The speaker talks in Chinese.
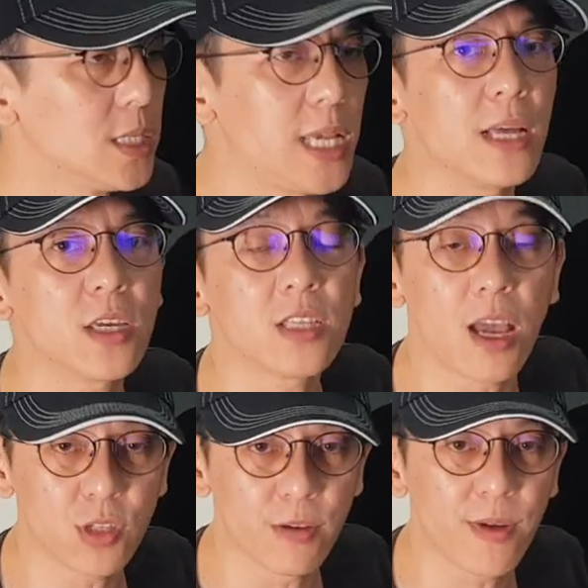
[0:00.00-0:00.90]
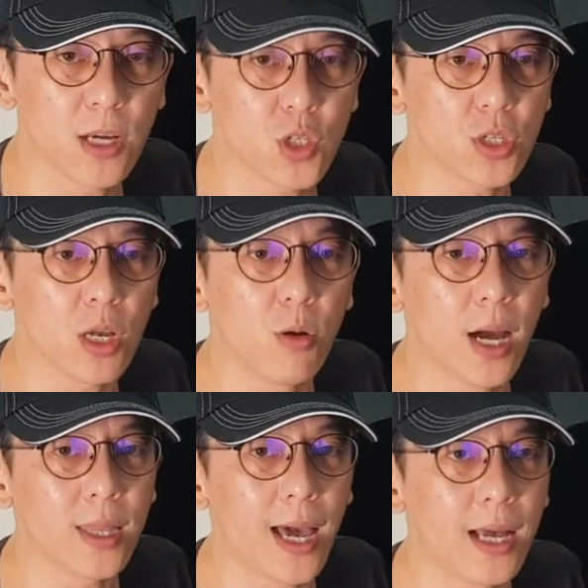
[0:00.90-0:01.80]
这样的调整方式的
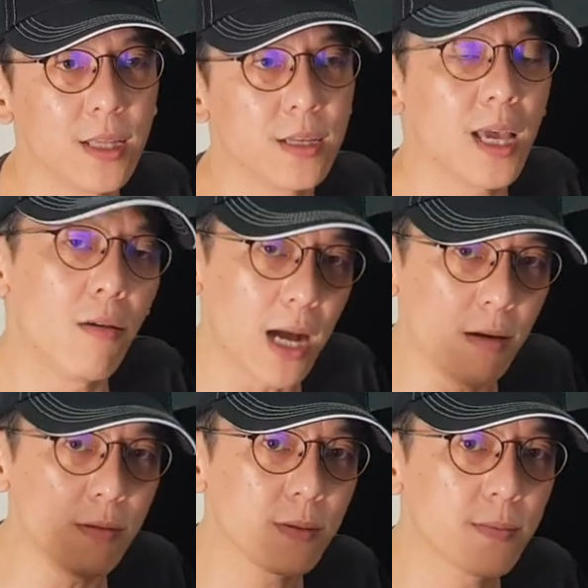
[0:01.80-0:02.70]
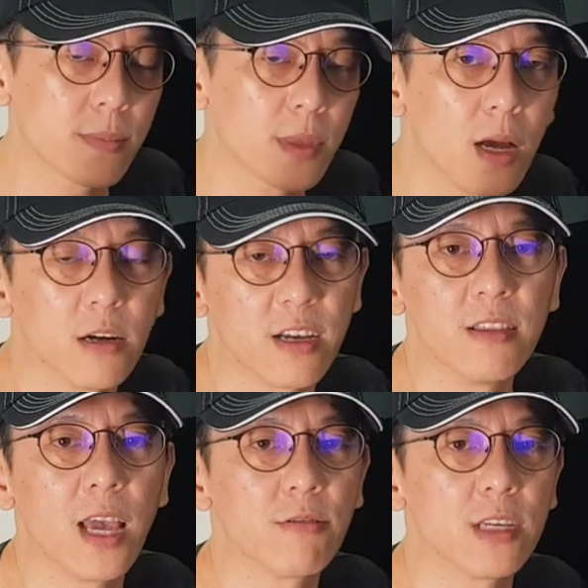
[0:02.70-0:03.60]
话，它的调高哦跟
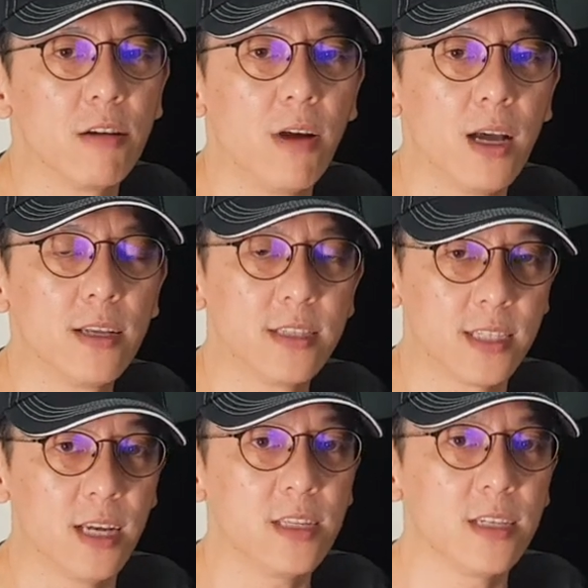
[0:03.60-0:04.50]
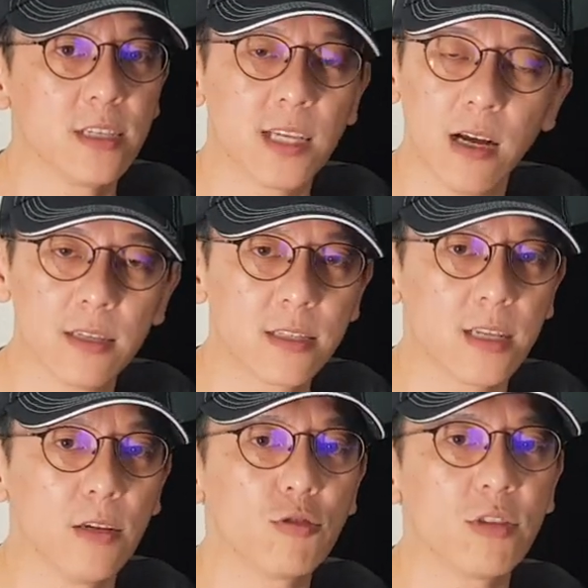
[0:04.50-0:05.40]
调低的话，整体的乘
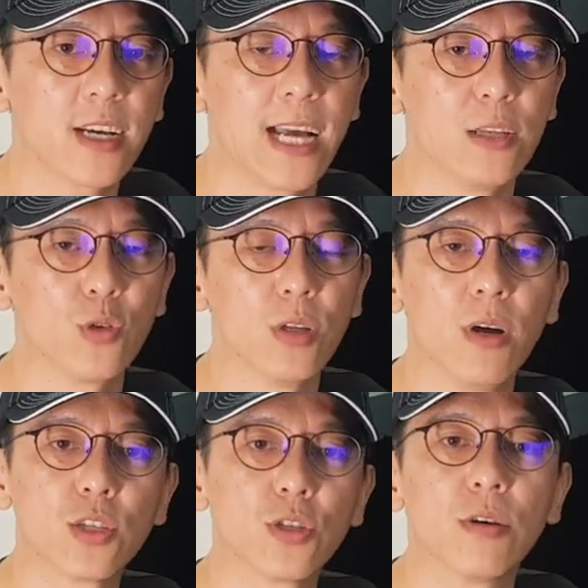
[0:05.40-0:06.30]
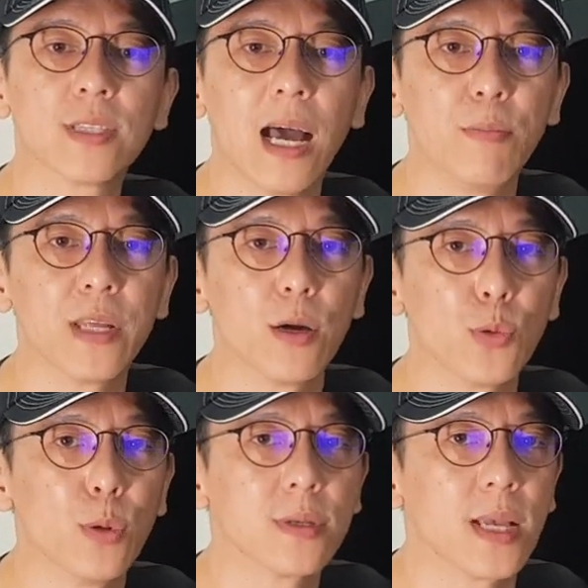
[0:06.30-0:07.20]
乘坐的感觉的话是都差不了
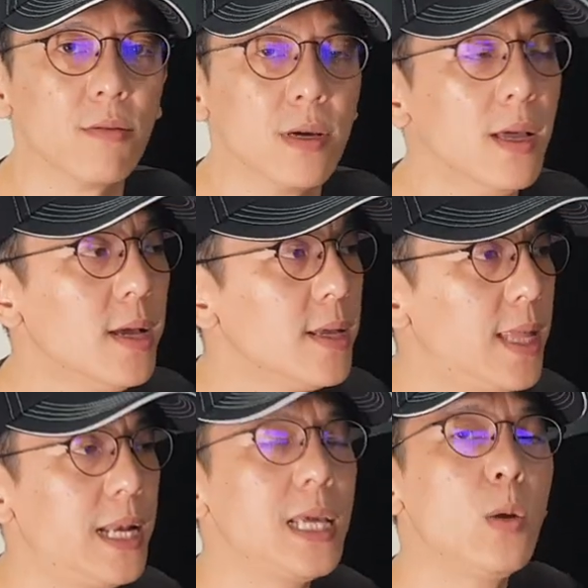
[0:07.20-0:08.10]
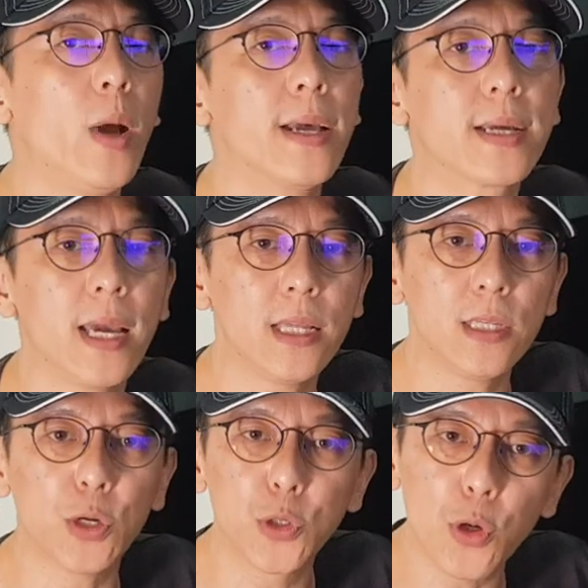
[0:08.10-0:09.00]
多少的。那另外 K
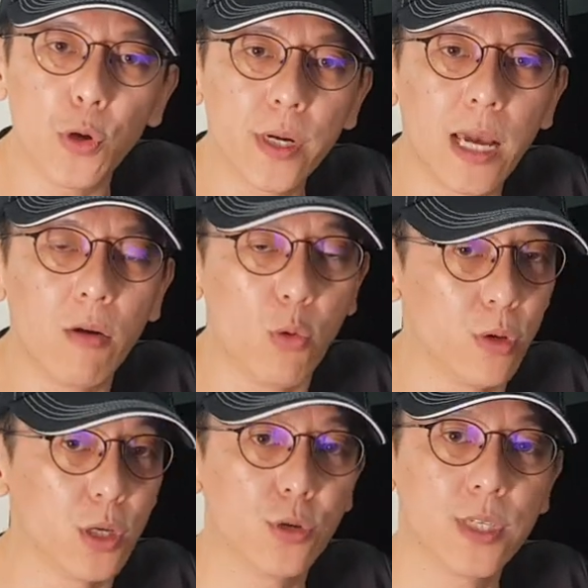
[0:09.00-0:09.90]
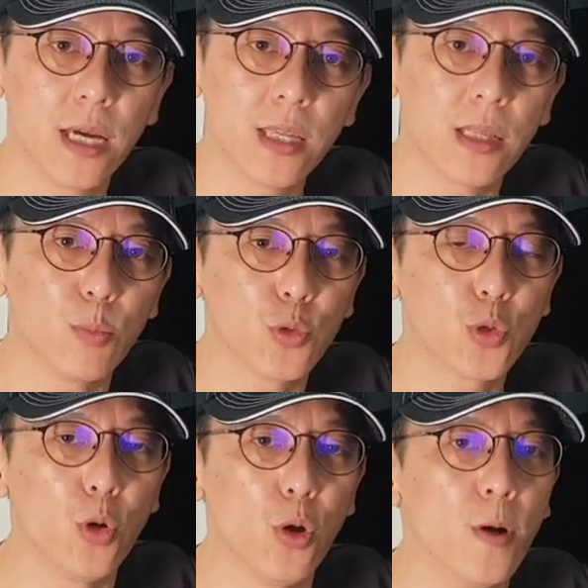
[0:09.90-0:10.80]
T 的用料哦，也都相当的不
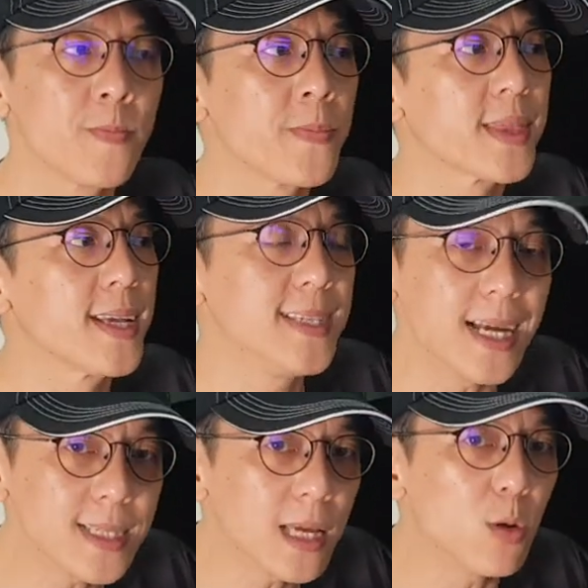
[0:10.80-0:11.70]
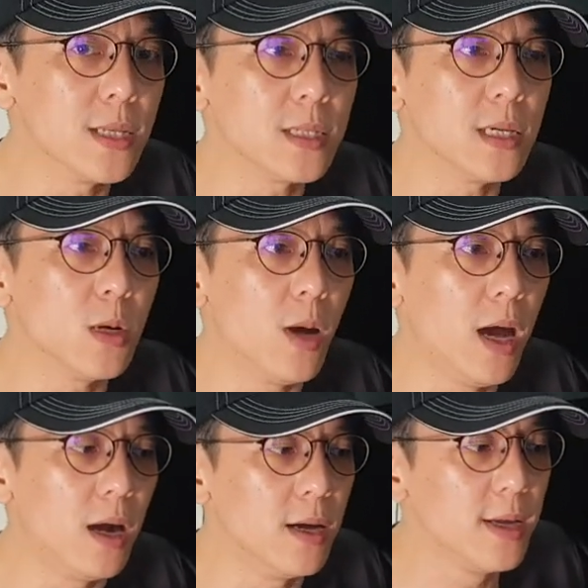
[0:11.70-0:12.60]
错。哦，像这一款车的
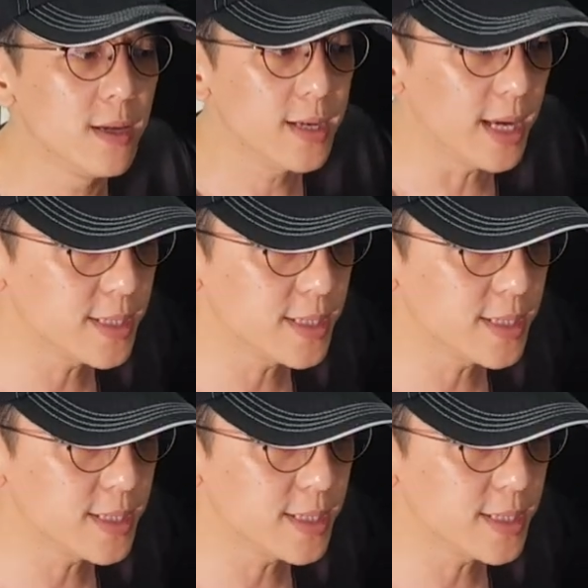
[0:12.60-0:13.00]
话，哈，来